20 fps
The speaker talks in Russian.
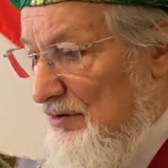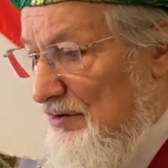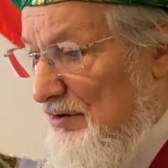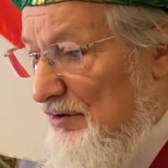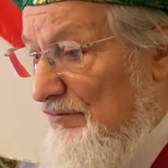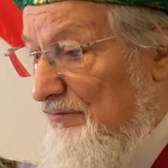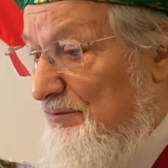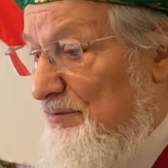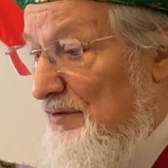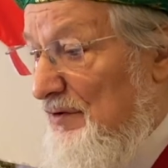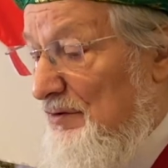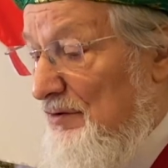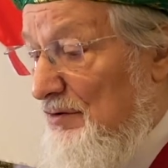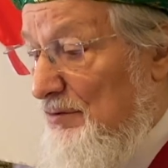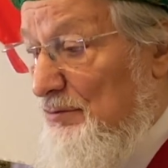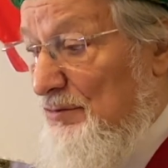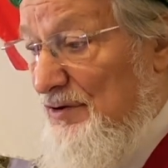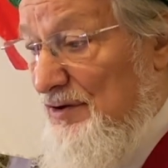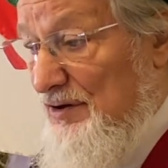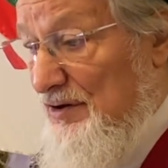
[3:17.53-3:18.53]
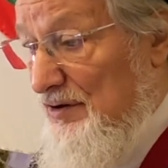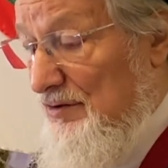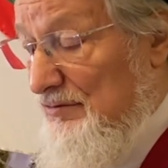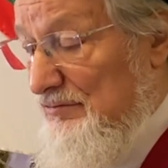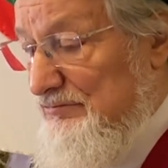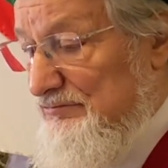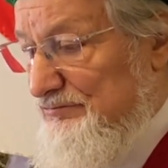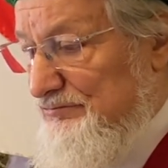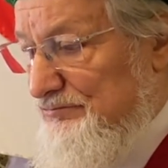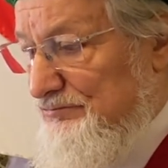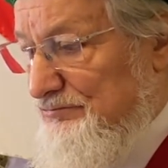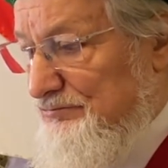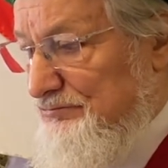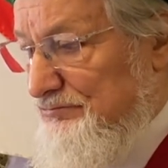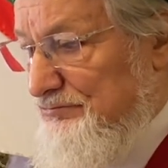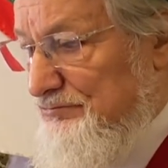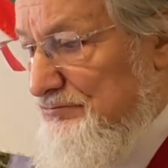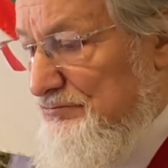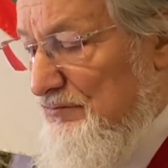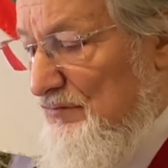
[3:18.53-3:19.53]
И в Библии
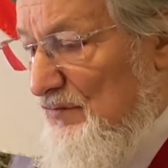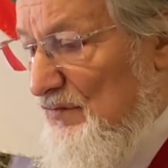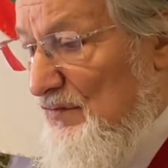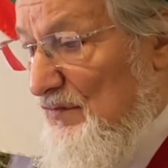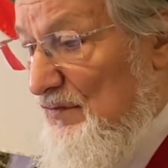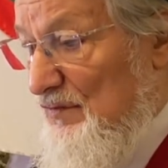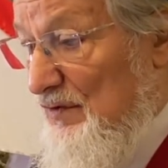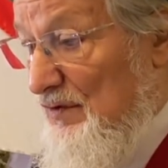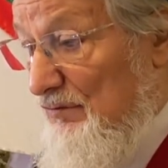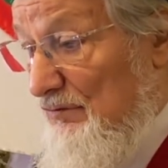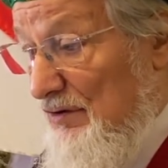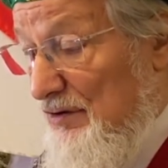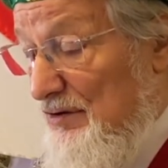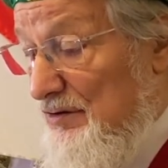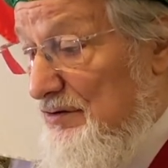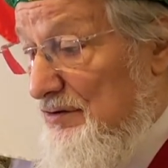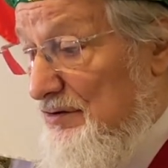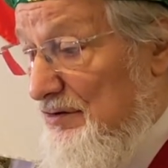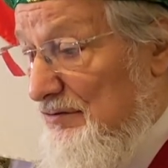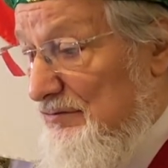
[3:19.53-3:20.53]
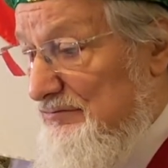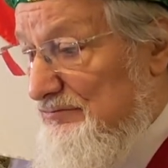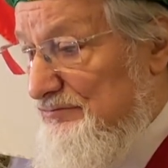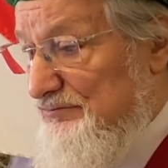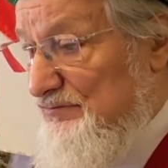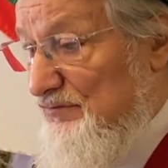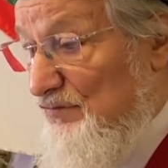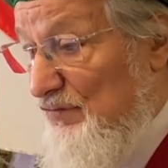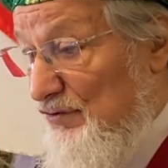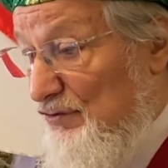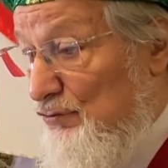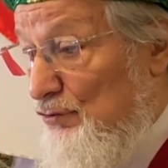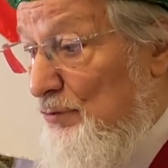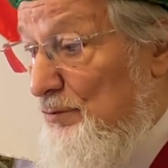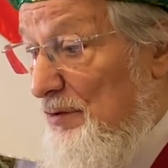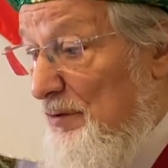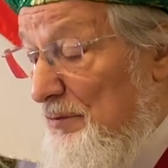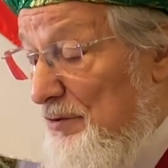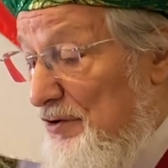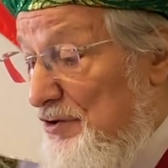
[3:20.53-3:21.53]
говорится
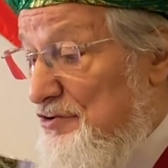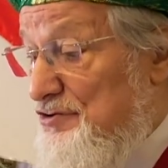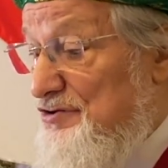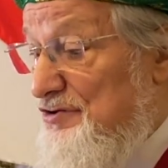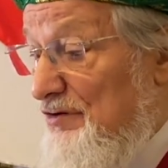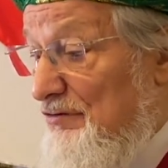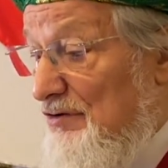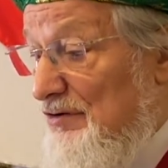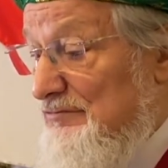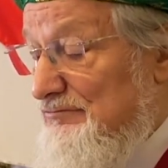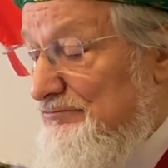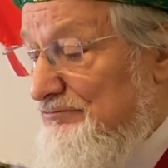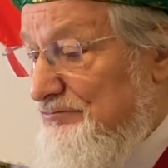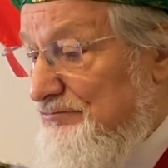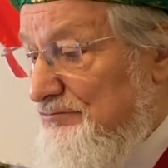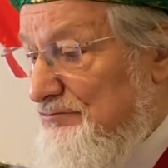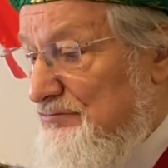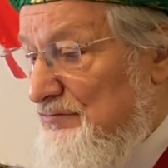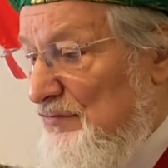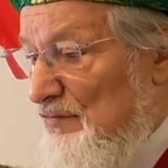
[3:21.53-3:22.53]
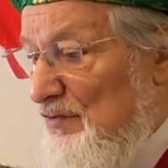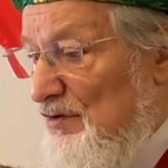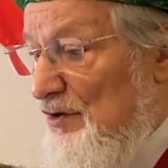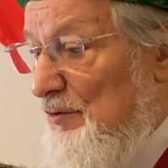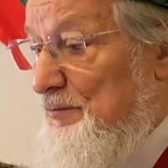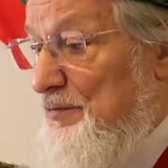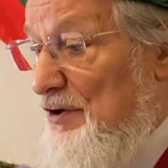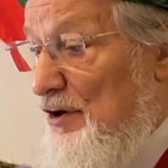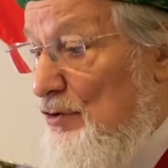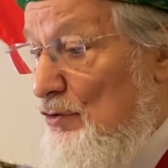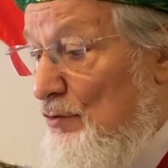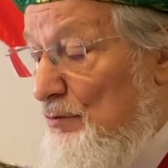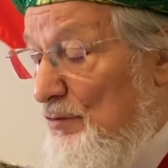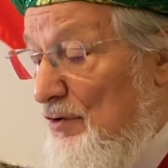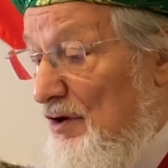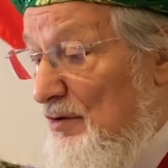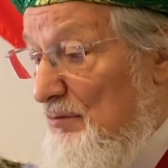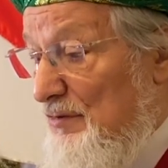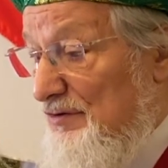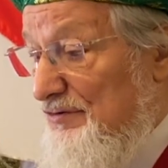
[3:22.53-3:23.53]
«возлюби ближнего». И пророк
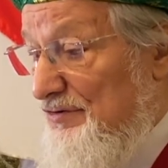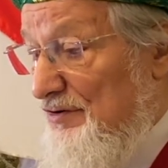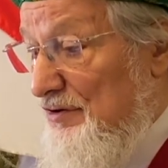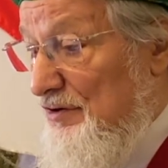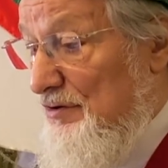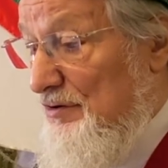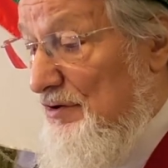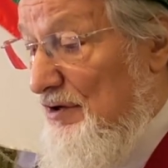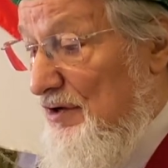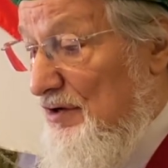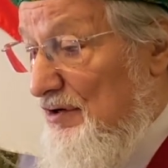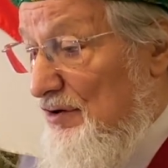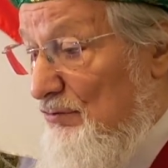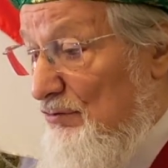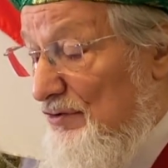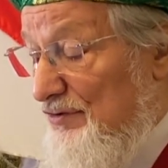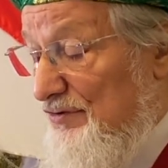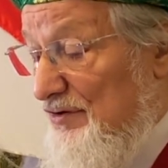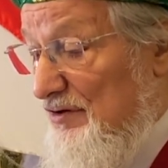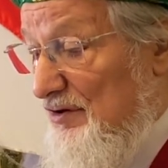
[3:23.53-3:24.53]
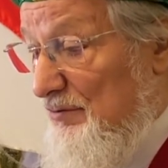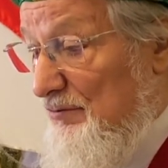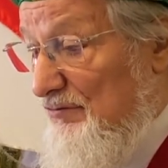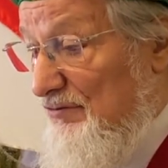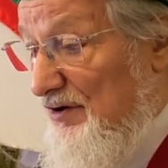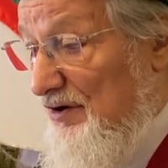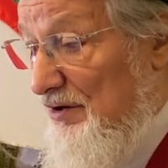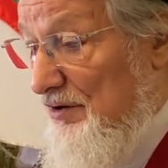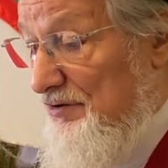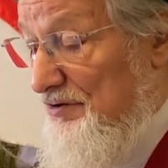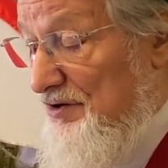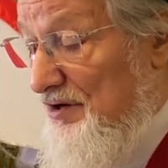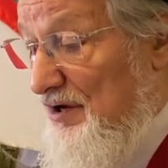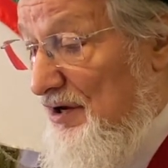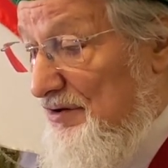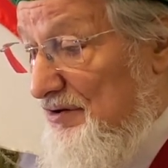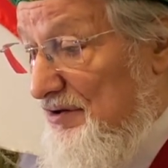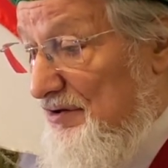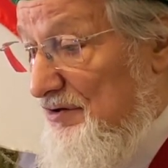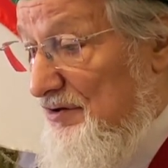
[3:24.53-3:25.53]
Мухаммад, саллиллаху алейхи говорил, ни
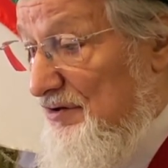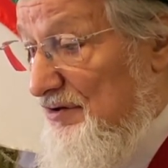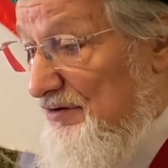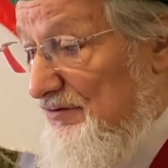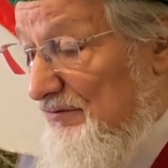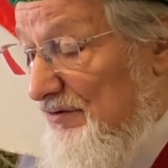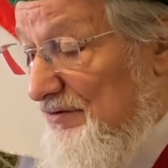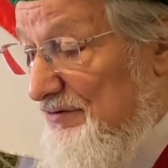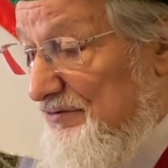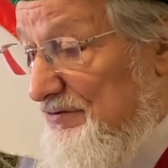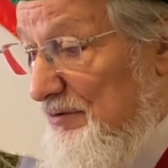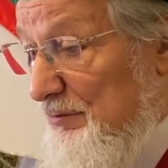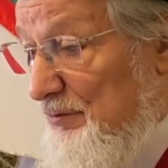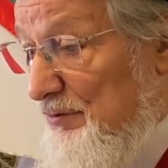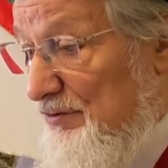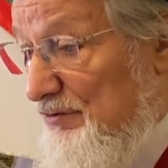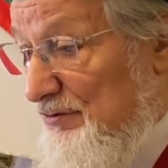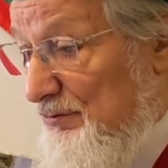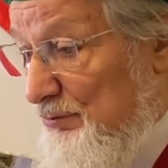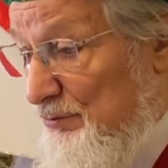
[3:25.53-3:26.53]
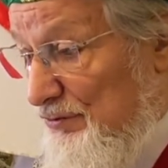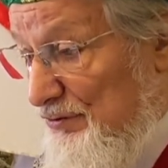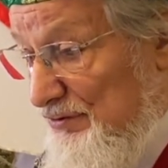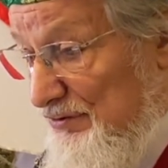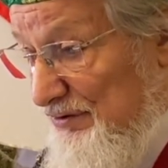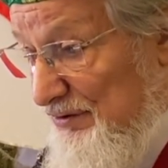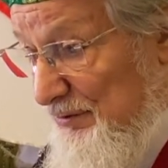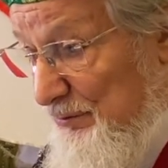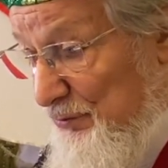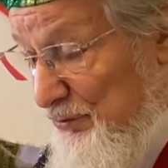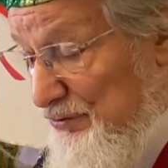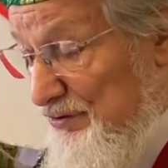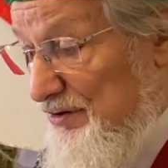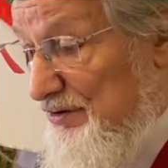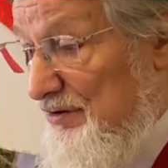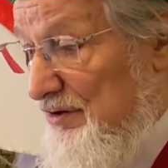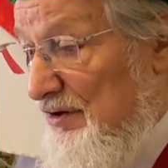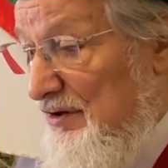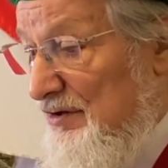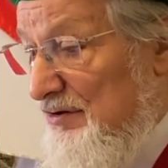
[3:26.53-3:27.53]
один из вас не, не
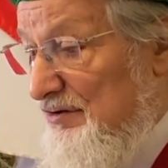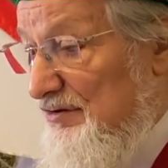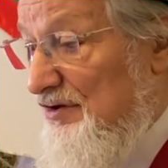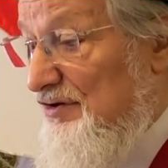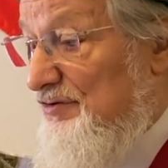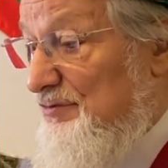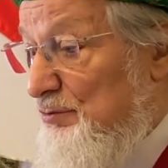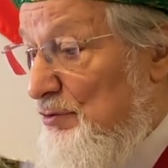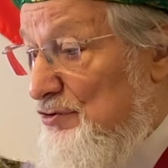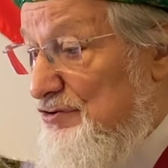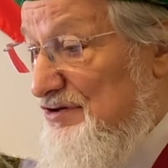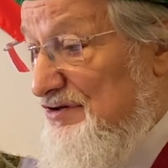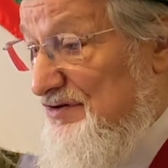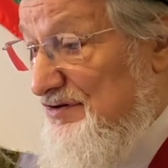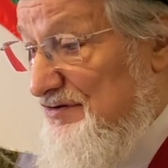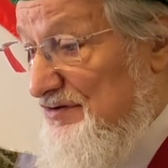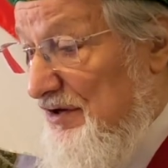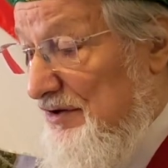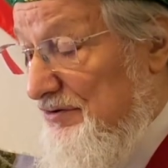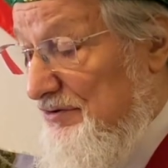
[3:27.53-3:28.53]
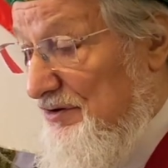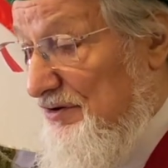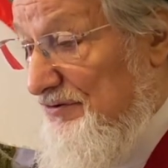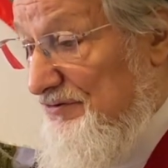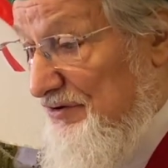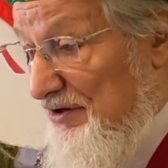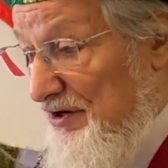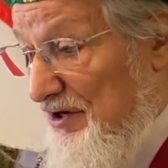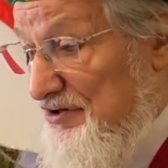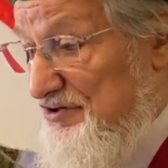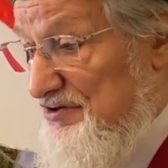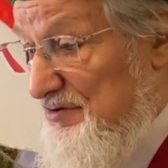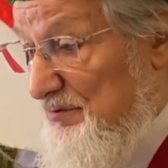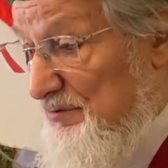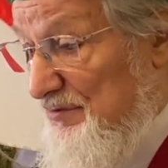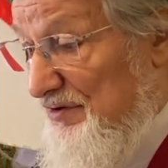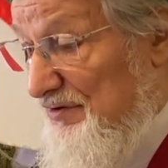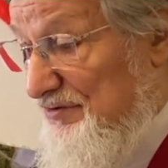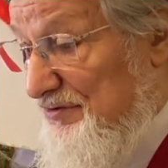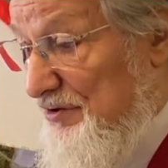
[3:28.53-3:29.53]
будет не сможет стать настоящим
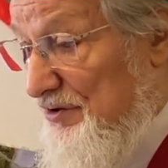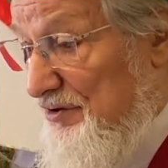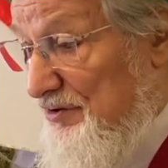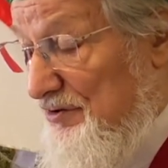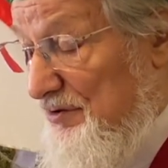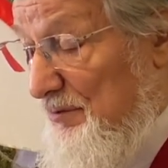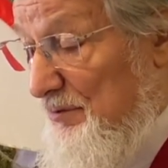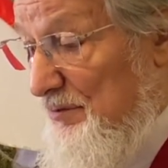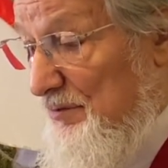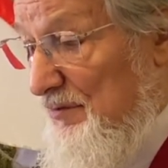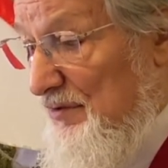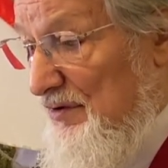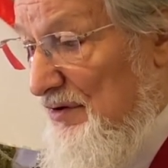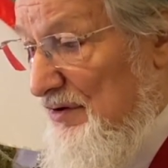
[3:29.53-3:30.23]
искренним